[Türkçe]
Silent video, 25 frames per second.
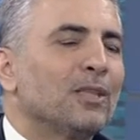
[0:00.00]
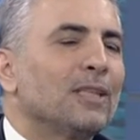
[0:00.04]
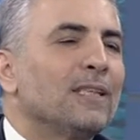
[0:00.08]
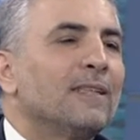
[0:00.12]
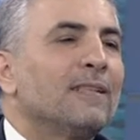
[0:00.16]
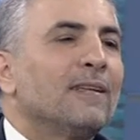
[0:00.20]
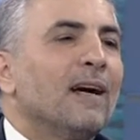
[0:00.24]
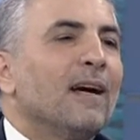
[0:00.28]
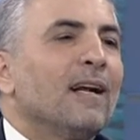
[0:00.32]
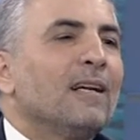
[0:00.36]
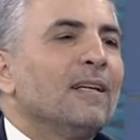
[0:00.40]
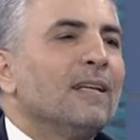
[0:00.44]

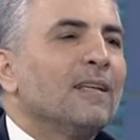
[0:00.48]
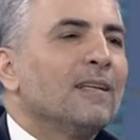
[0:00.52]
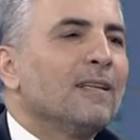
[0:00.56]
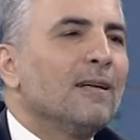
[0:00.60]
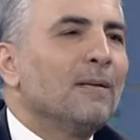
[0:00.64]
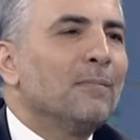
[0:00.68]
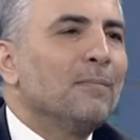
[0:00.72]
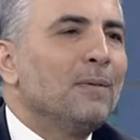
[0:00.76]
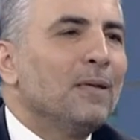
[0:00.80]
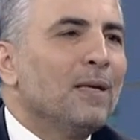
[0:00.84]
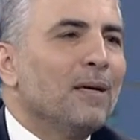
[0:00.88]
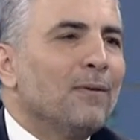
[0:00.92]

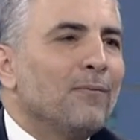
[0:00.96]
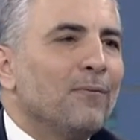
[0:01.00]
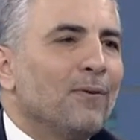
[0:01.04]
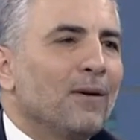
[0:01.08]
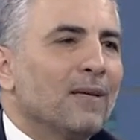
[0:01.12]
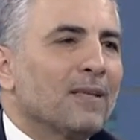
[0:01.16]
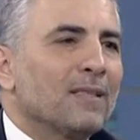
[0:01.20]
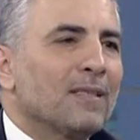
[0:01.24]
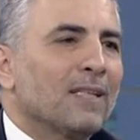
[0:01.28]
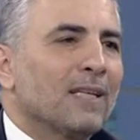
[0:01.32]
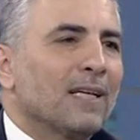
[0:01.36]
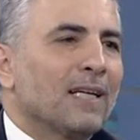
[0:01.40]
İtalya'dan bile
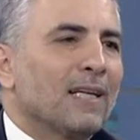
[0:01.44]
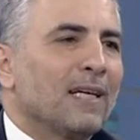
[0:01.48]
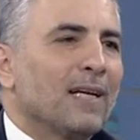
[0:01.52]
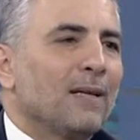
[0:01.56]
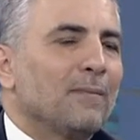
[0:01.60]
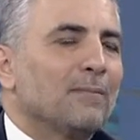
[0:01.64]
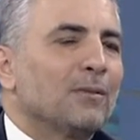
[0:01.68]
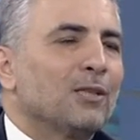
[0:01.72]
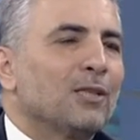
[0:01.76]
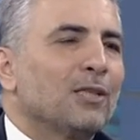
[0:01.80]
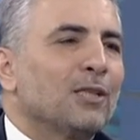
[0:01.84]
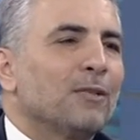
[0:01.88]
fazla
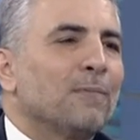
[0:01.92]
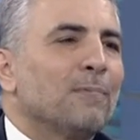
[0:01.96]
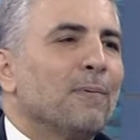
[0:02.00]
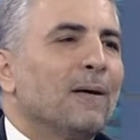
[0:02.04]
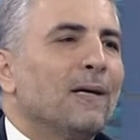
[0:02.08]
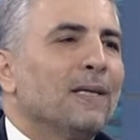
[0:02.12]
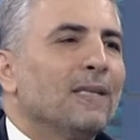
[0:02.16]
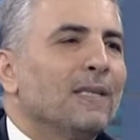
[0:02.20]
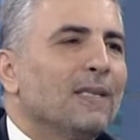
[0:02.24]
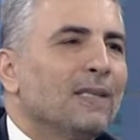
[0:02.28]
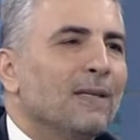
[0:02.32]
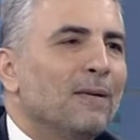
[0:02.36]
gelmiş,
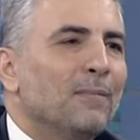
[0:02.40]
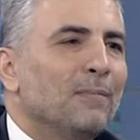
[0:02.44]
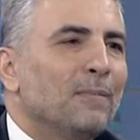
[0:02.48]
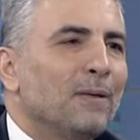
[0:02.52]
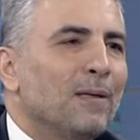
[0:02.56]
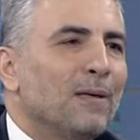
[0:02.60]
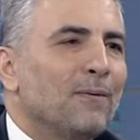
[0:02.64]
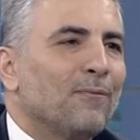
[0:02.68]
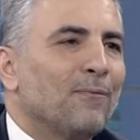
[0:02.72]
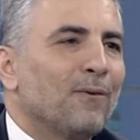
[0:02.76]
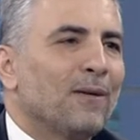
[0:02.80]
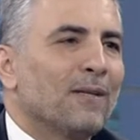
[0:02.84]
İspanya'dan
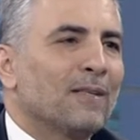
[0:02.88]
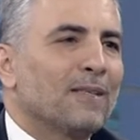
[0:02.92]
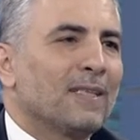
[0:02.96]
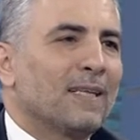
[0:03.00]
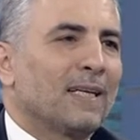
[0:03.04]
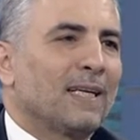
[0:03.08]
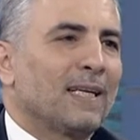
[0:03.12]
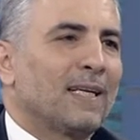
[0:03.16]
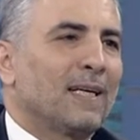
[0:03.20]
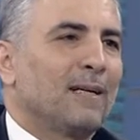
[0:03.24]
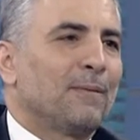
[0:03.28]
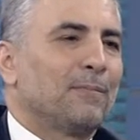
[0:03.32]
bile
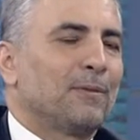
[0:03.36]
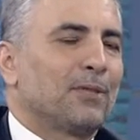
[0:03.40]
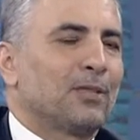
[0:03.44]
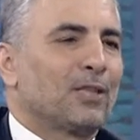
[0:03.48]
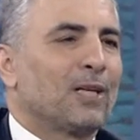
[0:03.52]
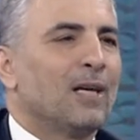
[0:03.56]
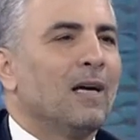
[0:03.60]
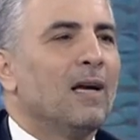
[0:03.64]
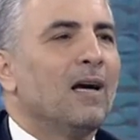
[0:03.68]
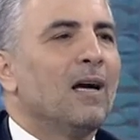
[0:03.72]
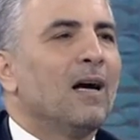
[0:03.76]
fazla gelmiş.